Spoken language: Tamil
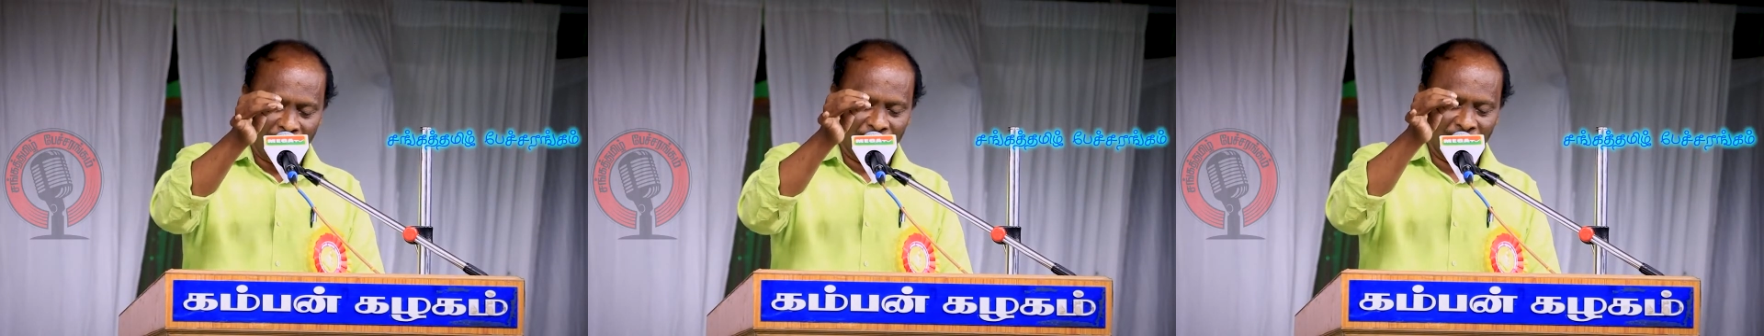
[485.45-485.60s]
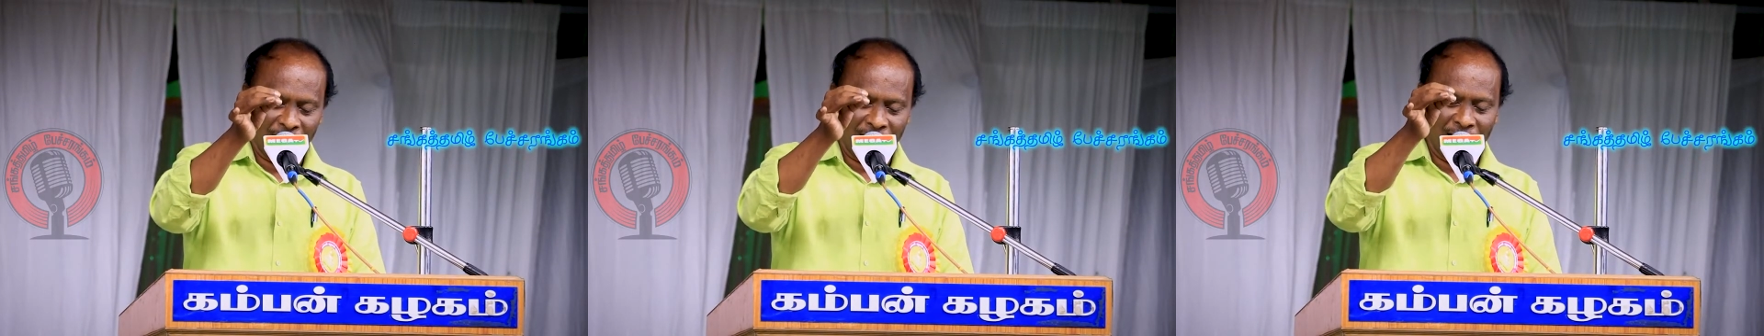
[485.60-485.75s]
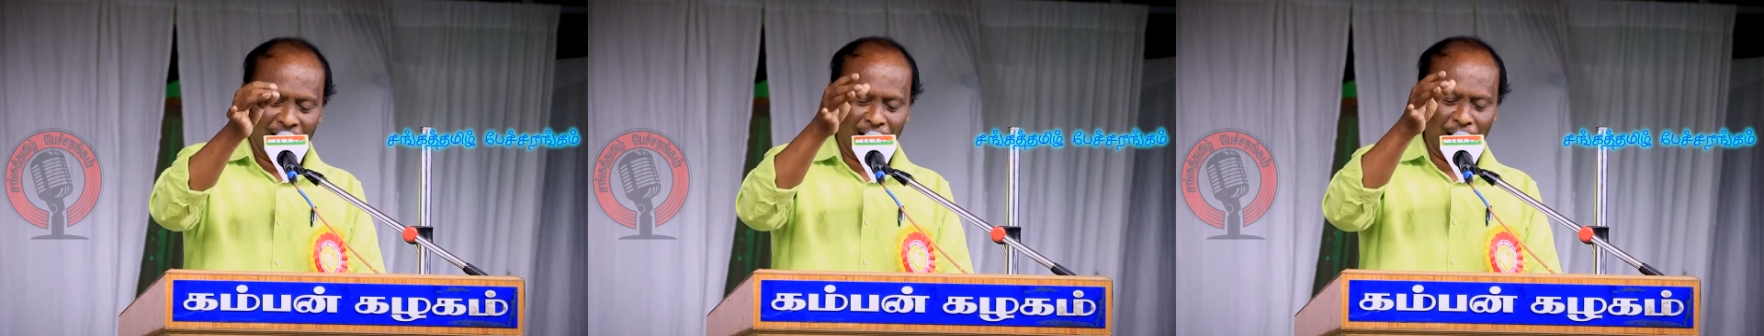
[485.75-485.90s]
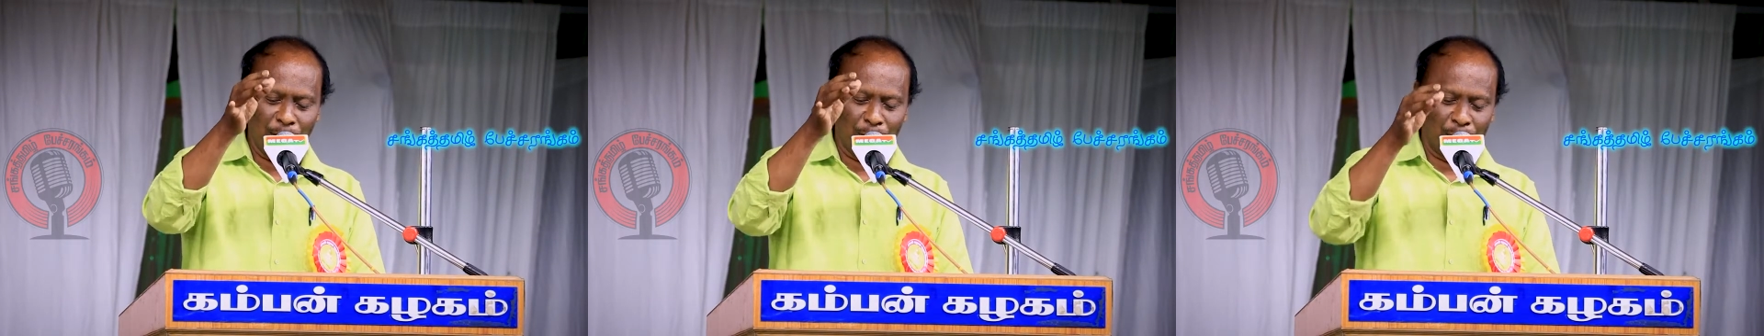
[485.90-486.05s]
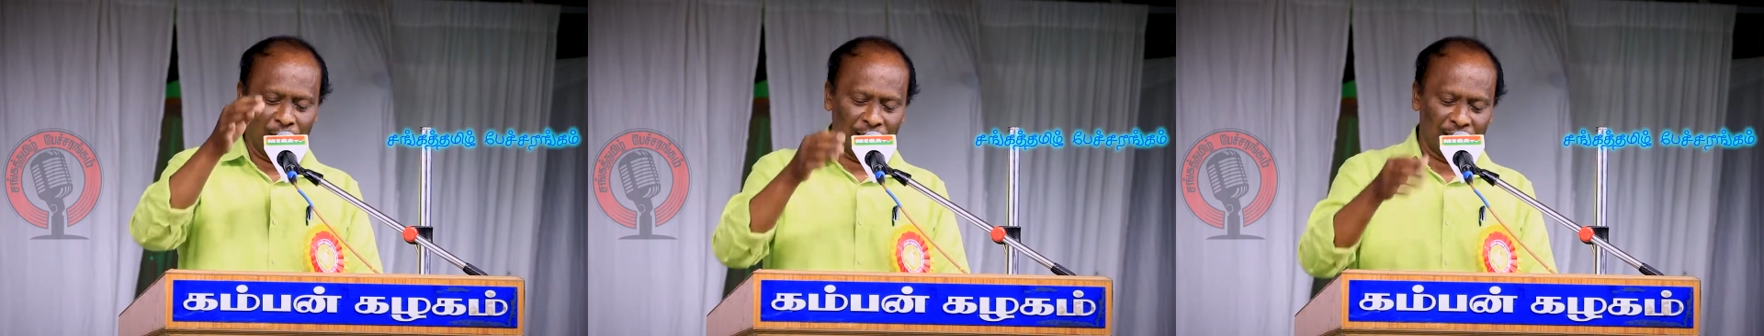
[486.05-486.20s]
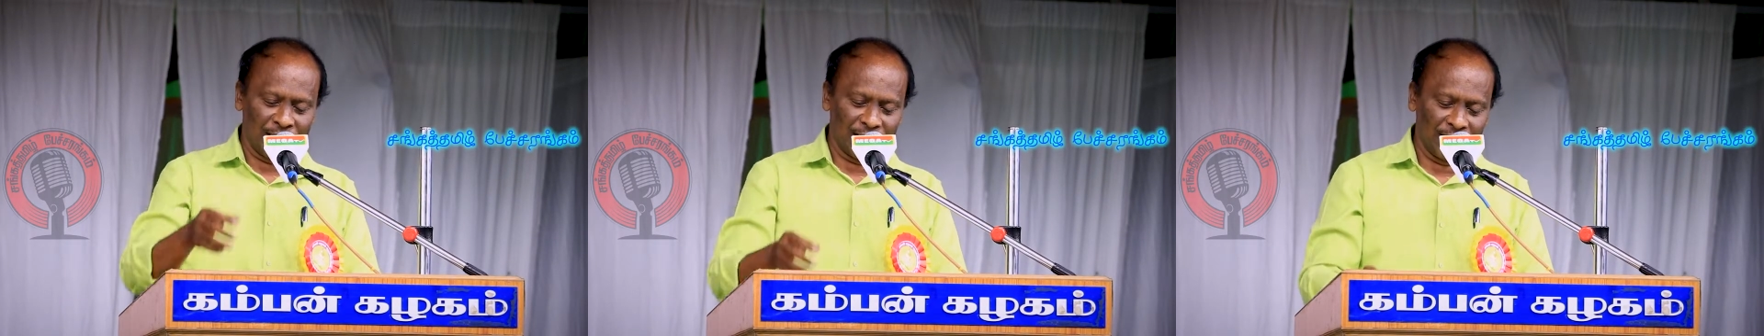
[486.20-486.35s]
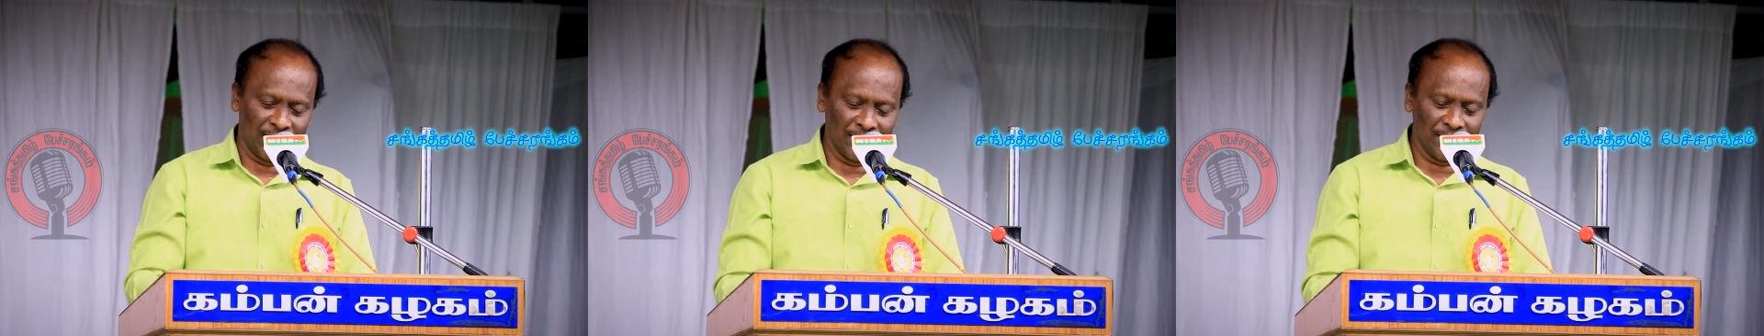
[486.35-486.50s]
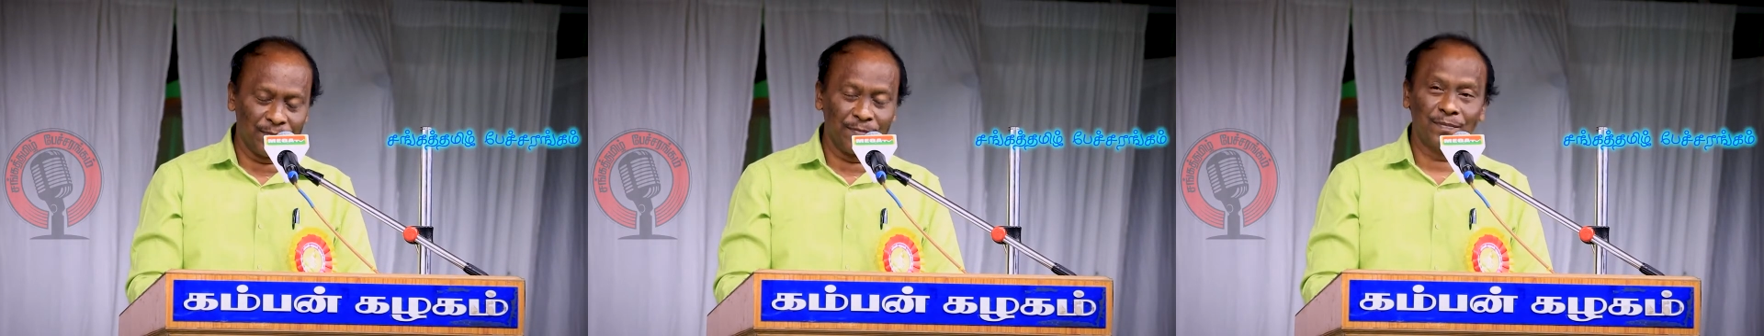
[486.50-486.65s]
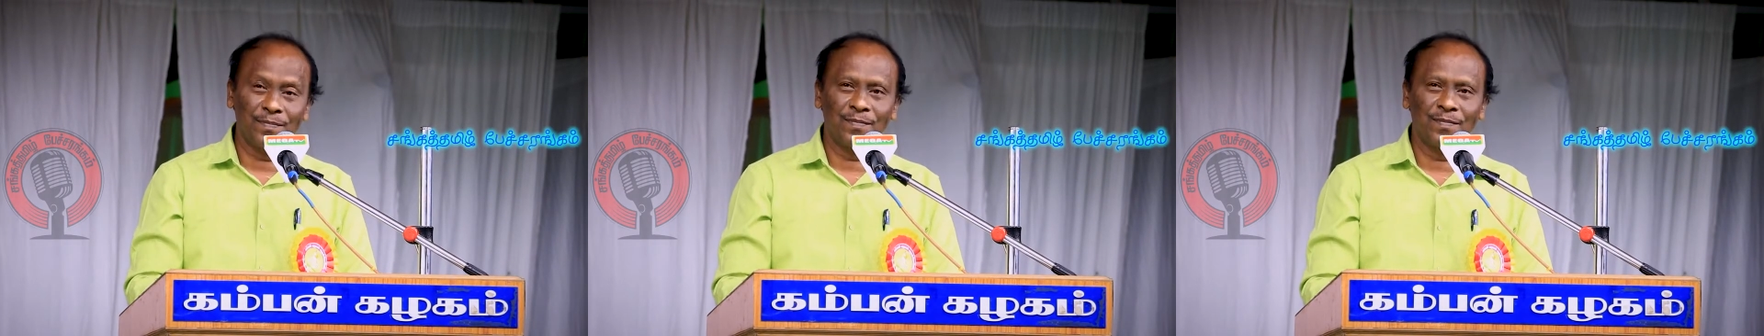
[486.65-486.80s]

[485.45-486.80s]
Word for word: அவன் நடைபெற்றது